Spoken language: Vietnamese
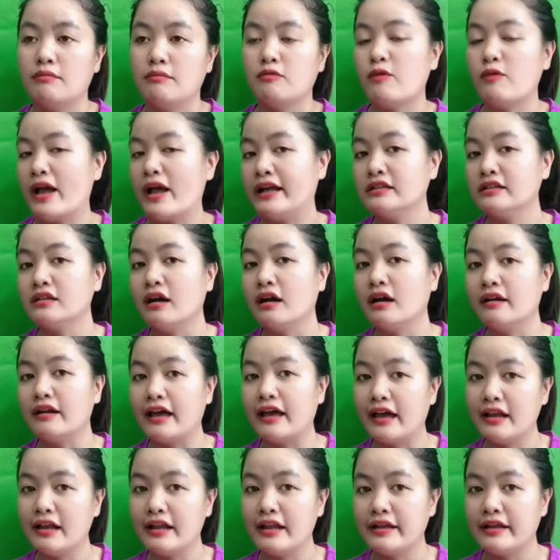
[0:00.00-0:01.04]
khoảng tuần
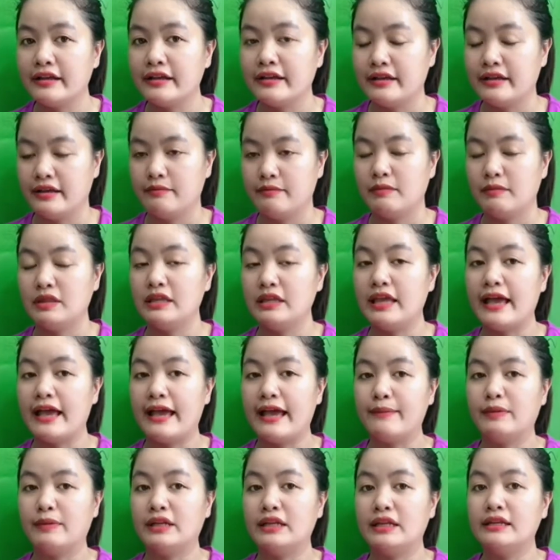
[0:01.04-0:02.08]
lễ đi mình
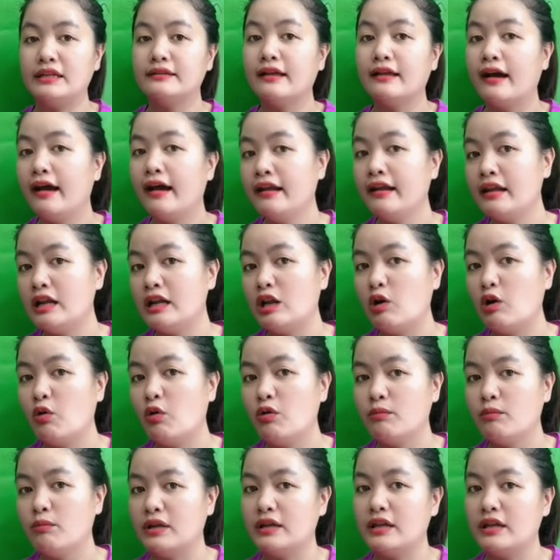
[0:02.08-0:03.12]
về mình đi tới đi lui
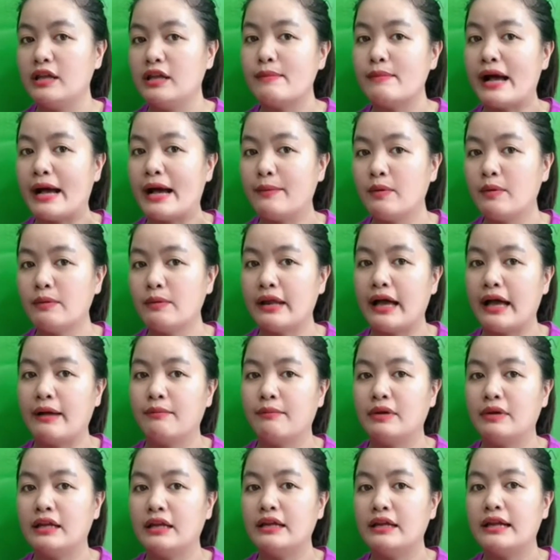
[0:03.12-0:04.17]
mình đi ba bốn lần
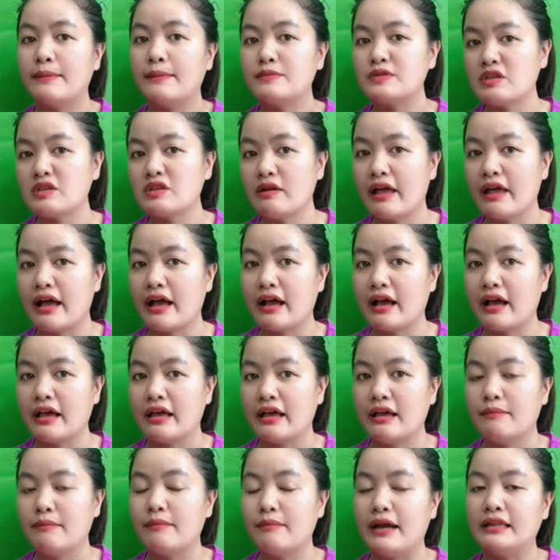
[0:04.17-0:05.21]
mình đi năm sáu lần
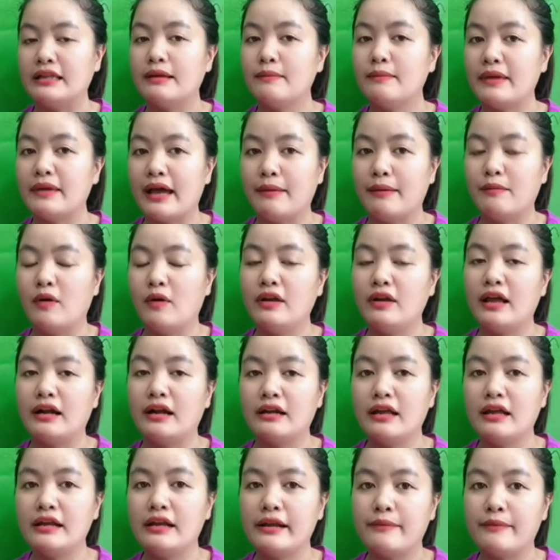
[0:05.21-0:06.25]
bảy tám lần mỗi lần
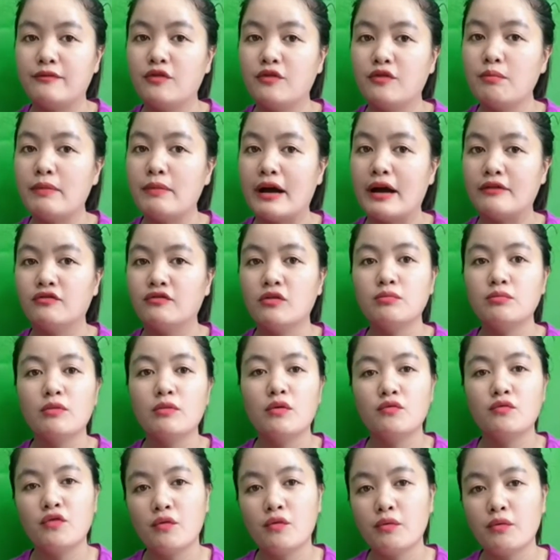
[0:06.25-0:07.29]
đi 5 phút 3 phút
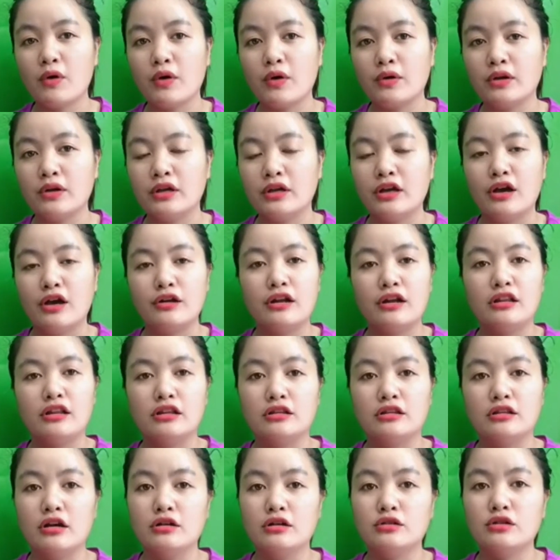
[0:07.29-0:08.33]
4 phút thôi đi từ
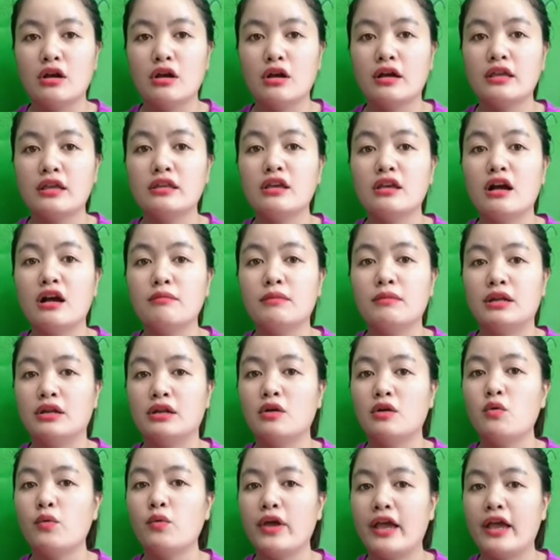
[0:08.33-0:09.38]
từ cho cái chân mình
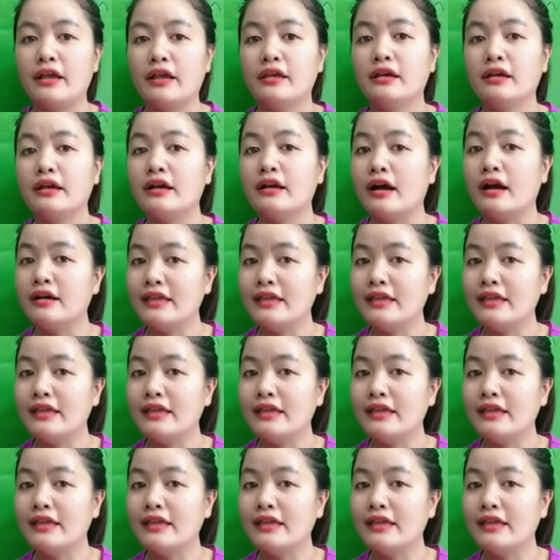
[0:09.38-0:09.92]
nó quen với cái cỡ